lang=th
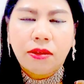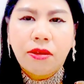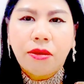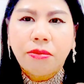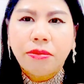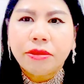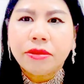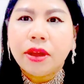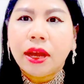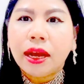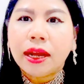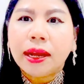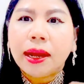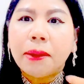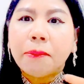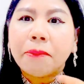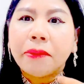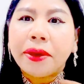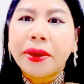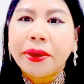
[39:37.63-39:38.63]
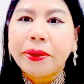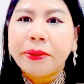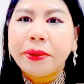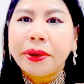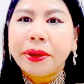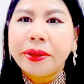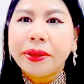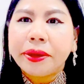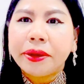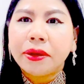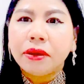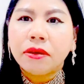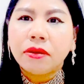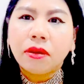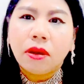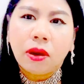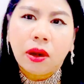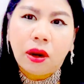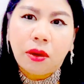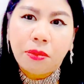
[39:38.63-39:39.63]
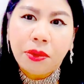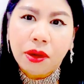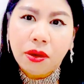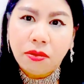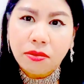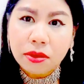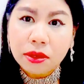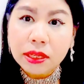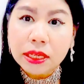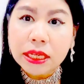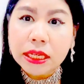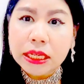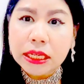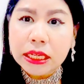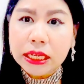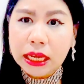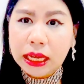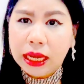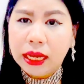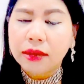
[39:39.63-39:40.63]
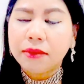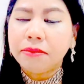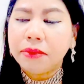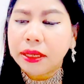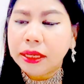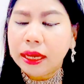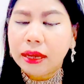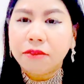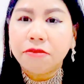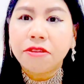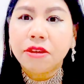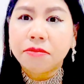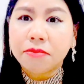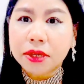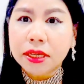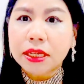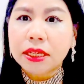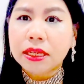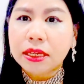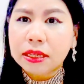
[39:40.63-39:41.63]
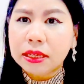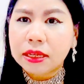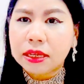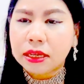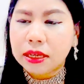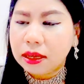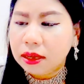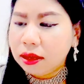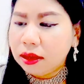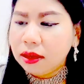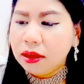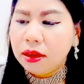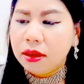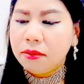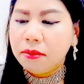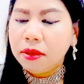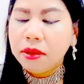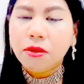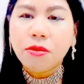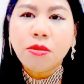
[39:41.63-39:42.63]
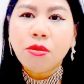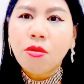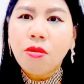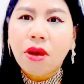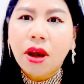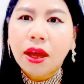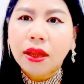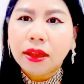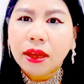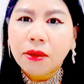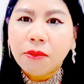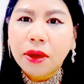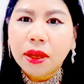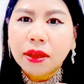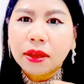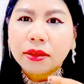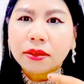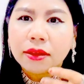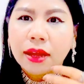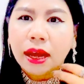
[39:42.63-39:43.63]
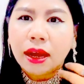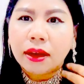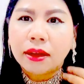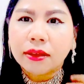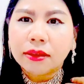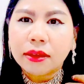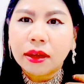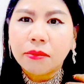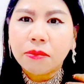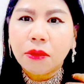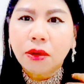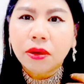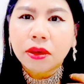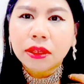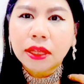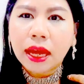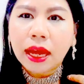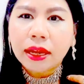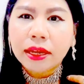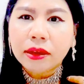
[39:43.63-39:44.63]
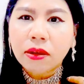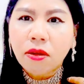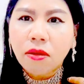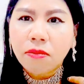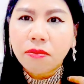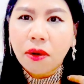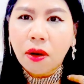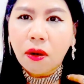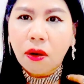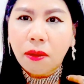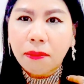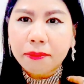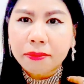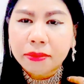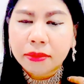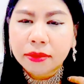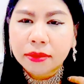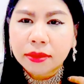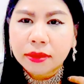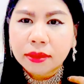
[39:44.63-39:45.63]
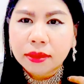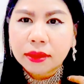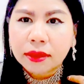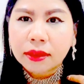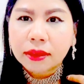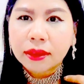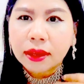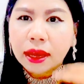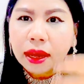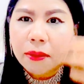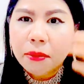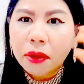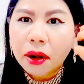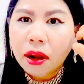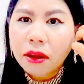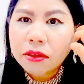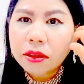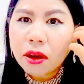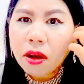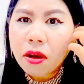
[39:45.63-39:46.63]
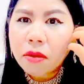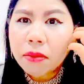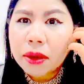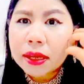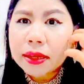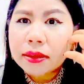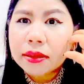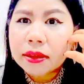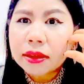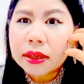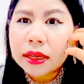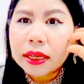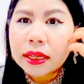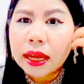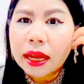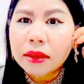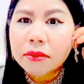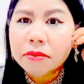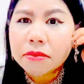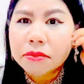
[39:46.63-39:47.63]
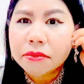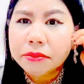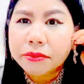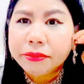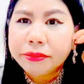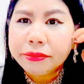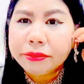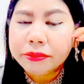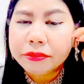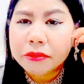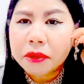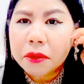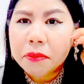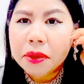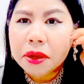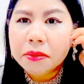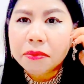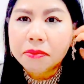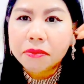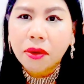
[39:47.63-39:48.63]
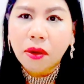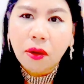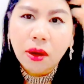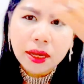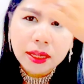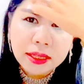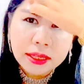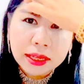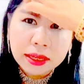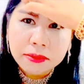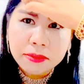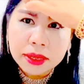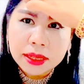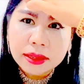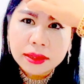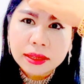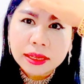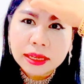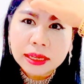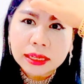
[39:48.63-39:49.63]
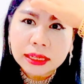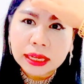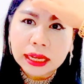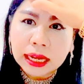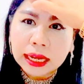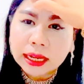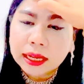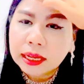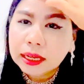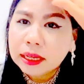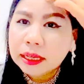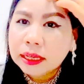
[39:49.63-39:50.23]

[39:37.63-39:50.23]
กรมอุตสาหกรรมให้ว่าเนี่ยของเราเป็นของจริงนะคะ เป็นงานฝีมือจริงๆ ไม่ต้องกลัวนะว่าจะสั่งจากหมอยหน้านี่ของปลอมนะคะ เพราะเราจะออกใบเซอร์ให้ท่านว่าเป็นพลอยจริงเพชรจริงนะคะ